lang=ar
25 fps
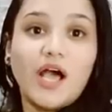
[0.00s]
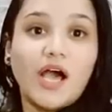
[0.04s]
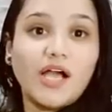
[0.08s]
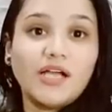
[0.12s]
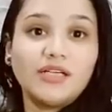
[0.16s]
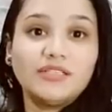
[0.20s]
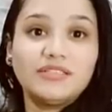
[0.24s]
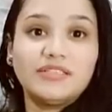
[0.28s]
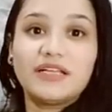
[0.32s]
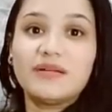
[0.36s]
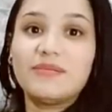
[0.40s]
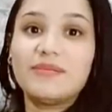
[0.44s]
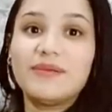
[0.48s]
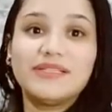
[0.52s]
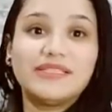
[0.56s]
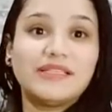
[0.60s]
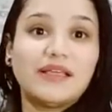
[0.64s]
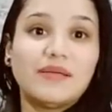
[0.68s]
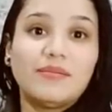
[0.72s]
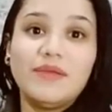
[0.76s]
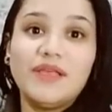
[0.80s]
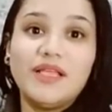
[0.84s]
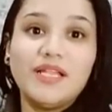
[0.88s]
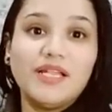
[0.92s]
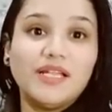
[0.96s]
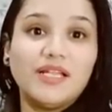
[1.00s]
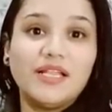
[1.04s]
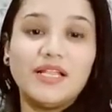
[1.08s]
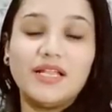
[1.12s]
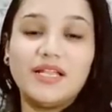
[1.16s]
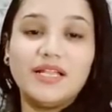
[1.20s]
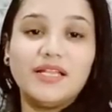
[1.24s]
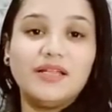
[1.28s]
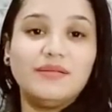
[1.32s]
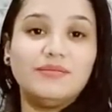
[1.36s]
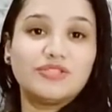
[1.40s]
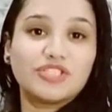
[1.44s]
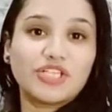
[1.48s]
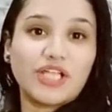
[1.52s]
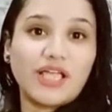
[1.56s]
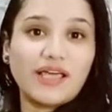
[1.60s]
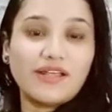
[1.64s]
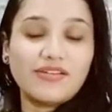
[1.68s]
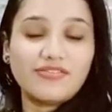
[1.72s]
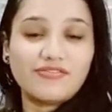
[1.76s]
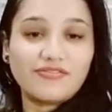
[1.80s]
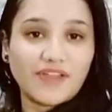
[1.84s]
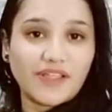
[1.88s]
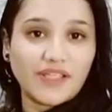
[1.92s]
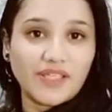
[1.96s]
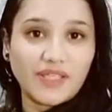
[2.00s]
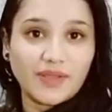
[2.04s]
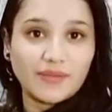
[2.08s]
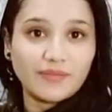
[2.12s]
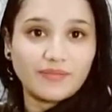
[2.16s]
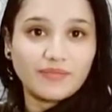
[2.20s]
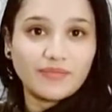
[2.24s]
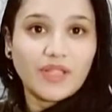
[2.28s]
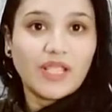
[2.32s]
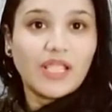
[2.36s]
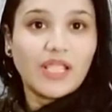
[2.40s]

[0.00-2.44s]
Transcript: اكتر ما تميل للي مش عارفه ايه